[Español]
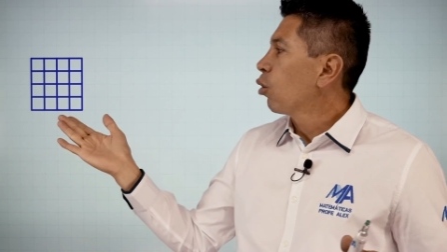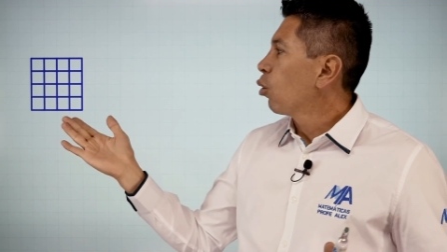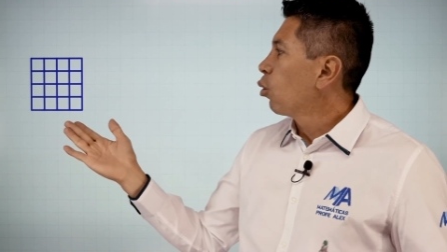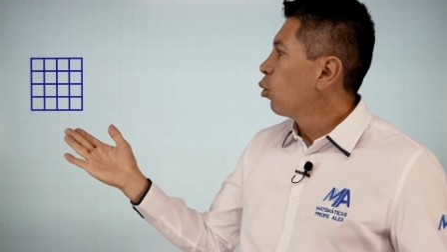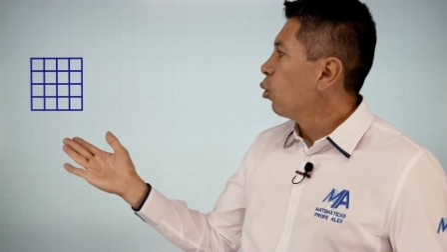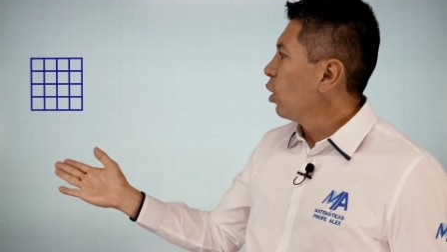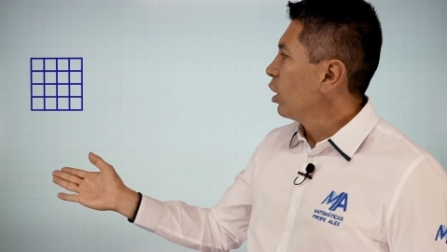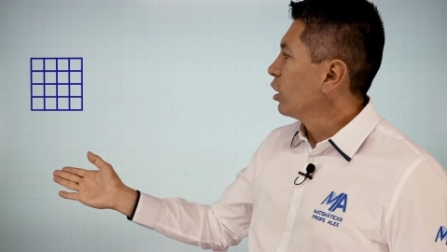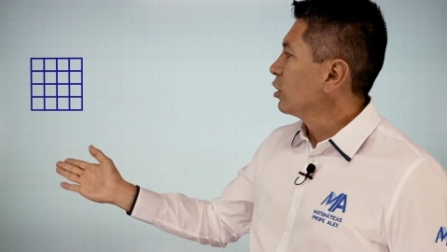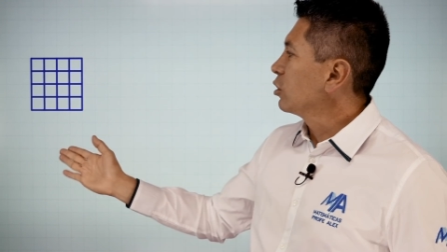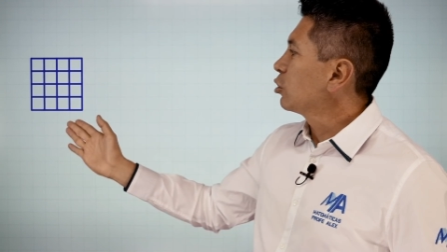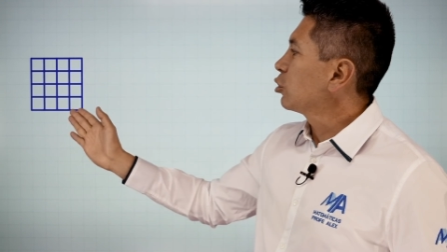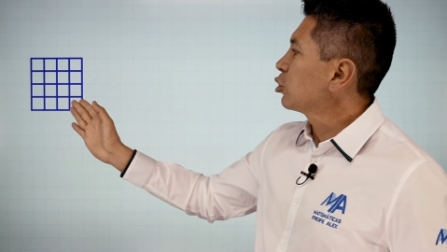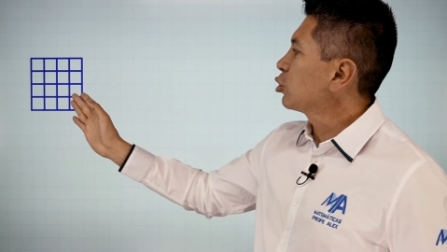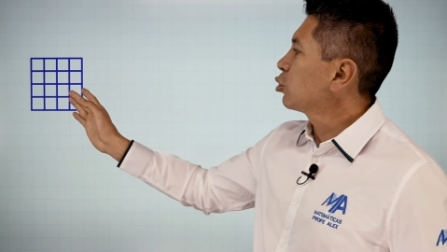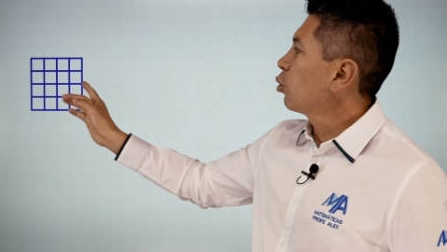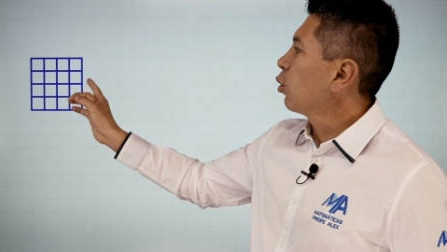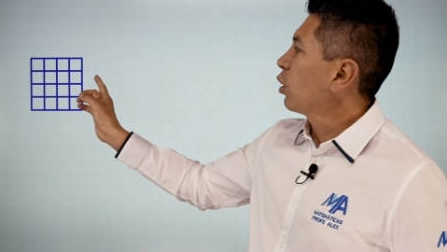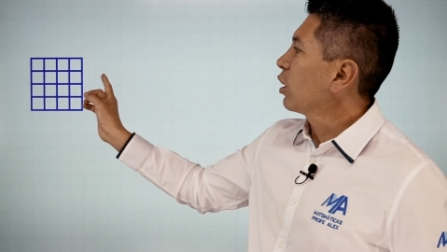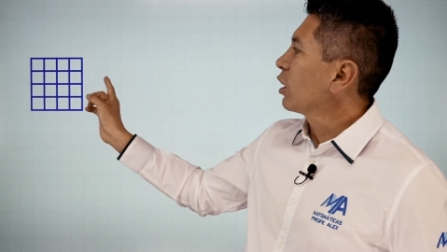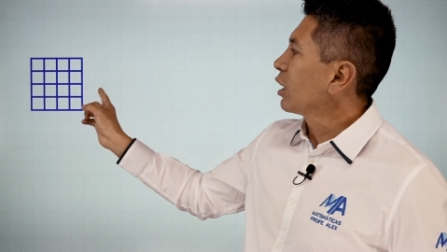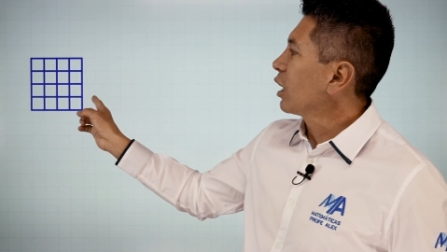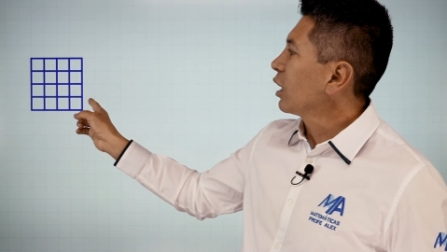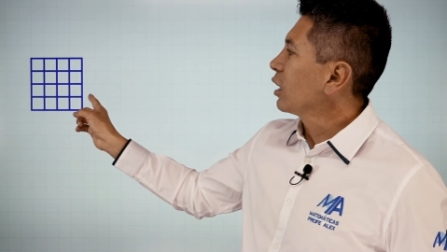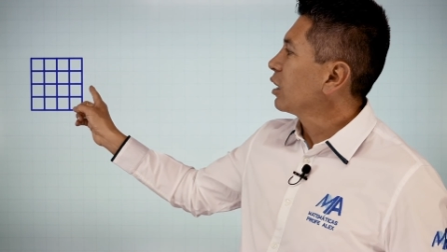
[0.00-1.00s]
¿cuántos
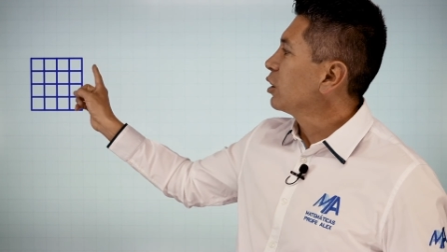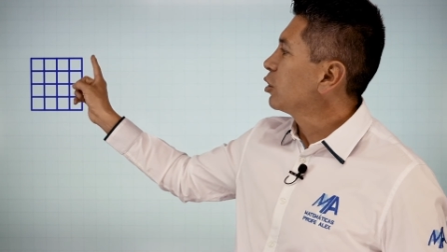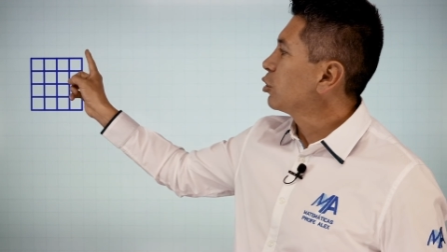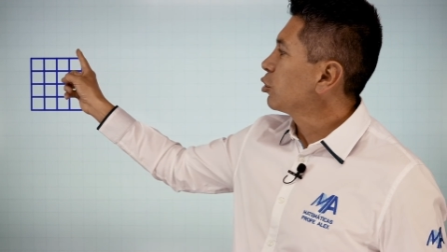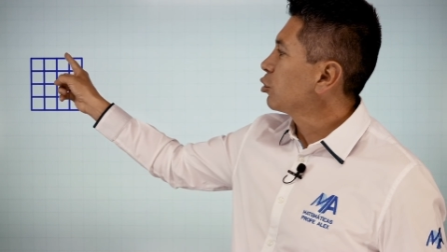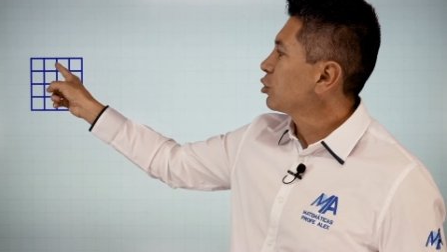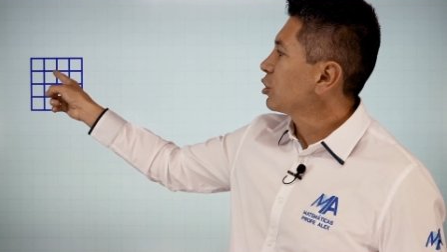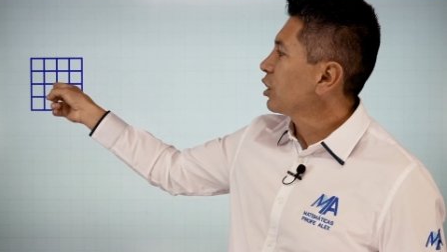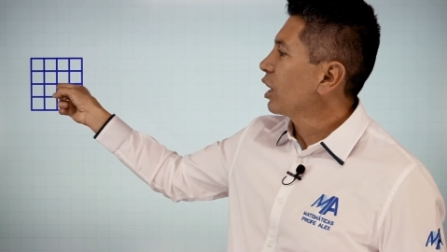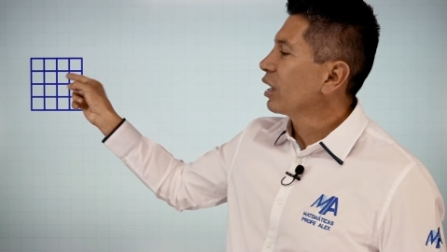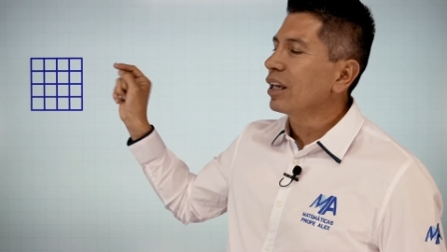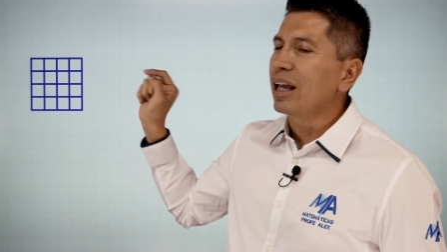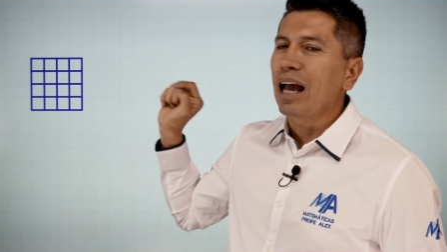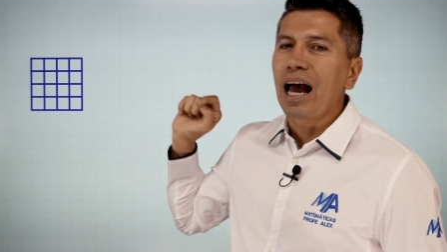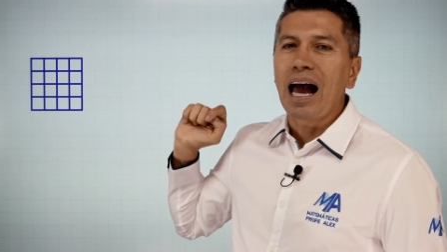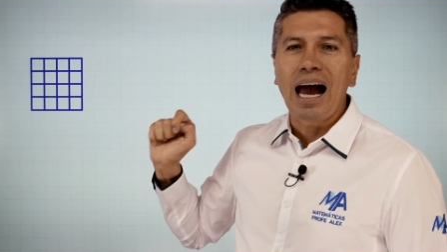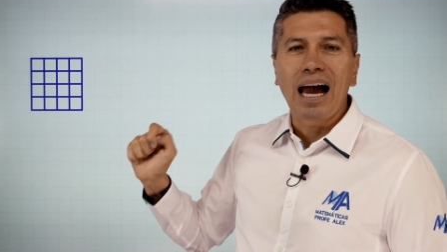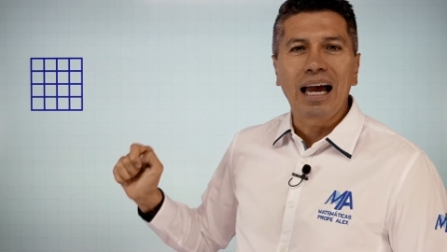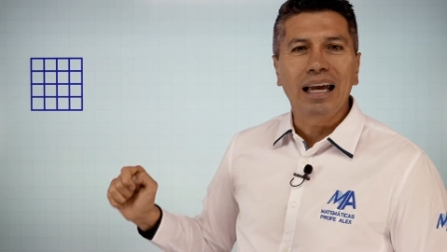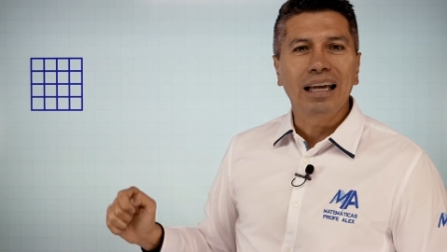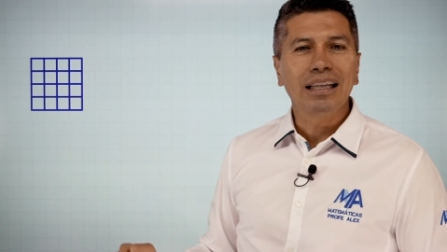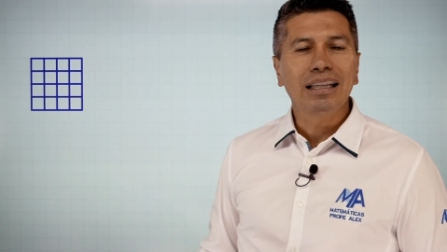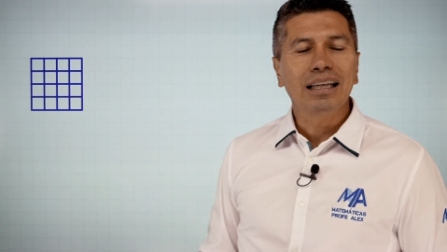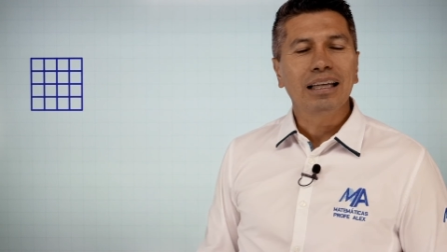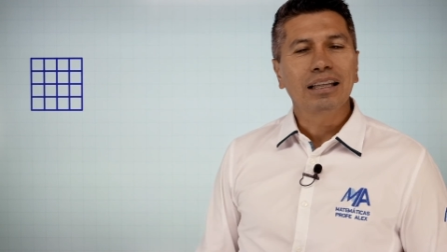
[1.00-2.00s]
cuadraditos hay
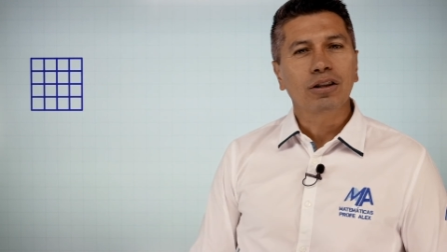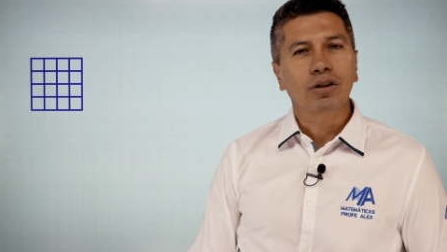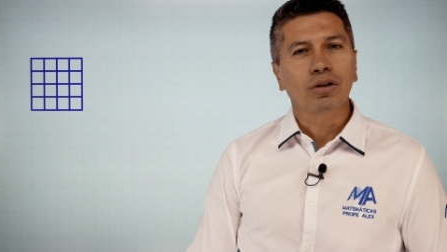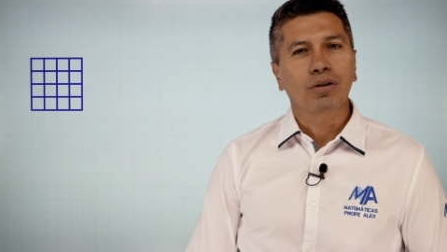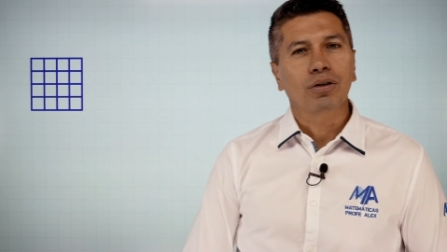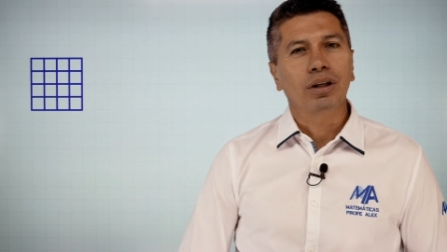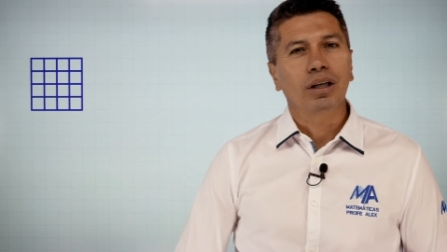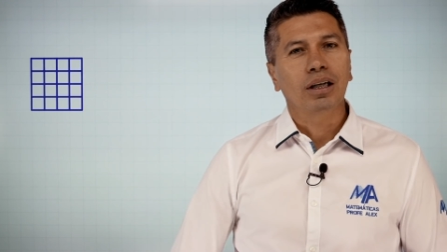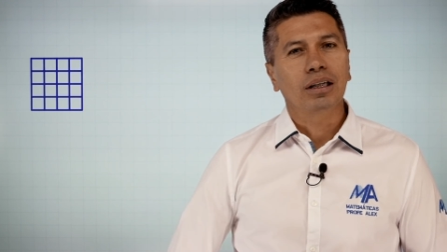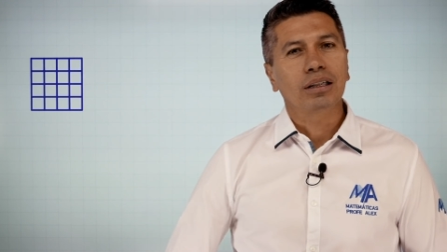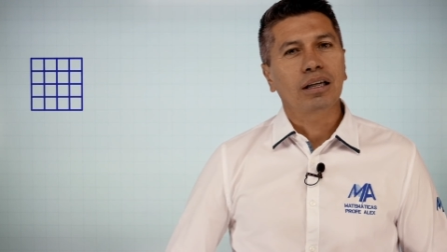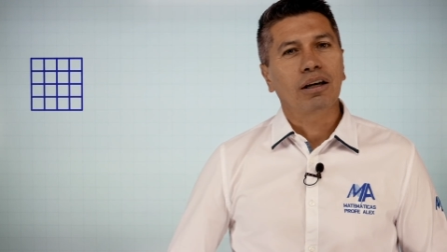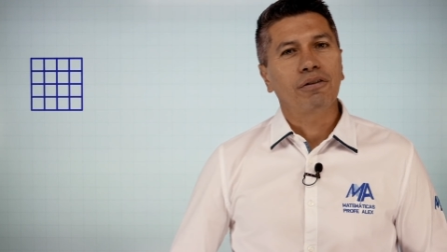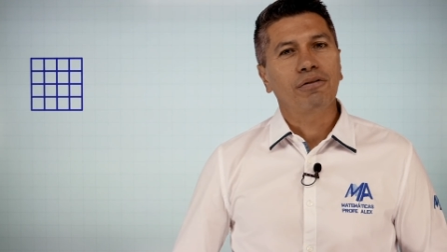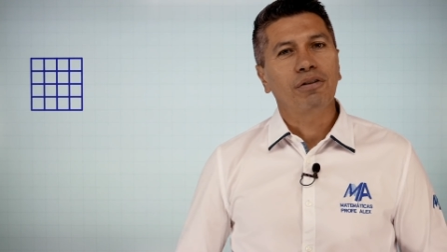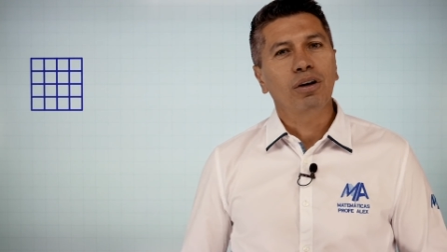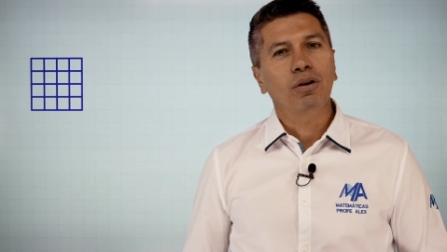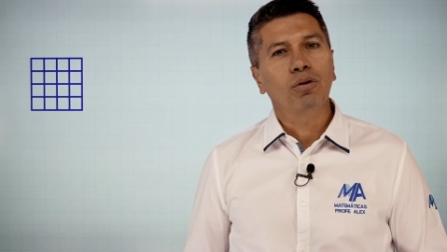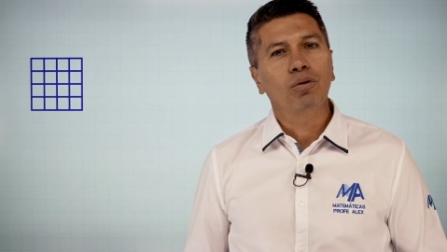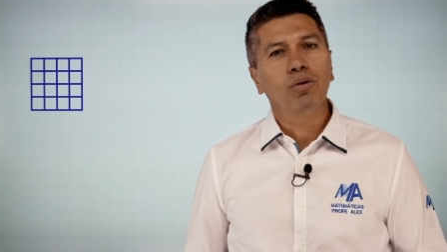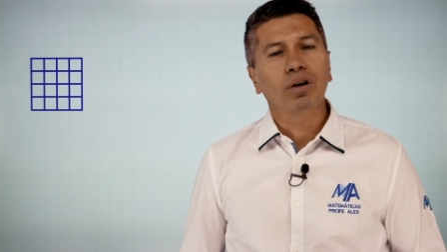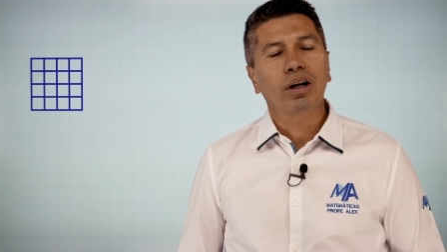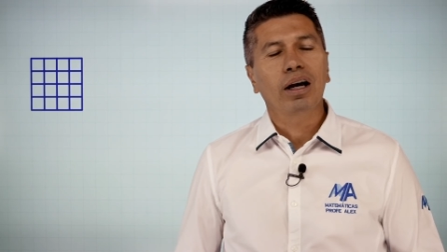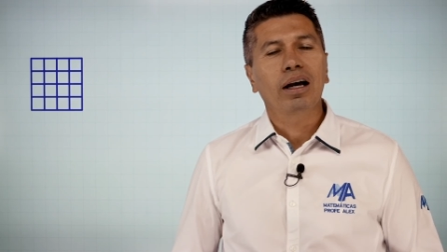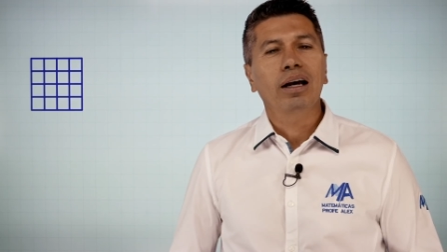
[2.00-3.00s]
ahí dentro de esa
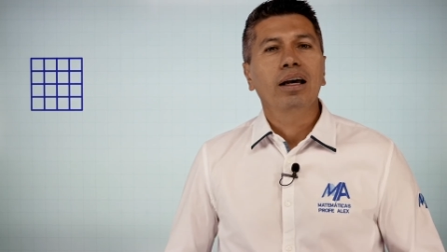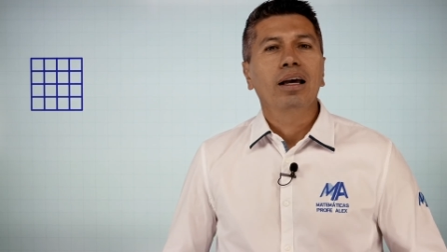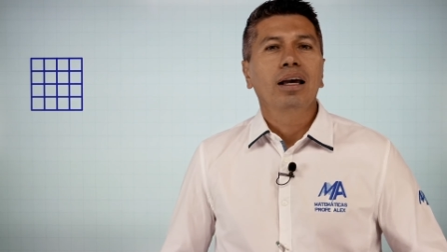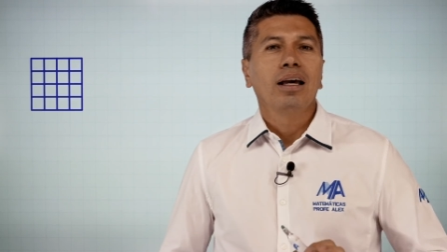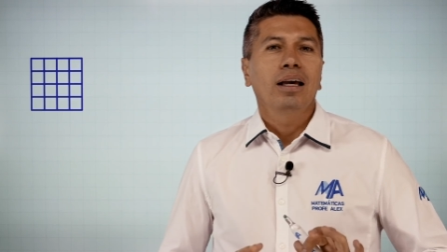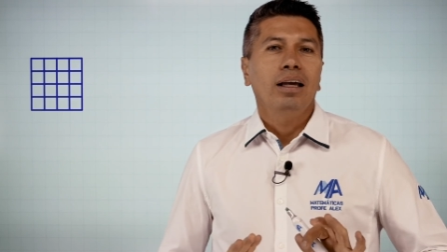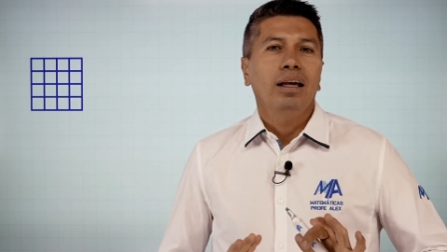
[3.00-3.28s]
figura?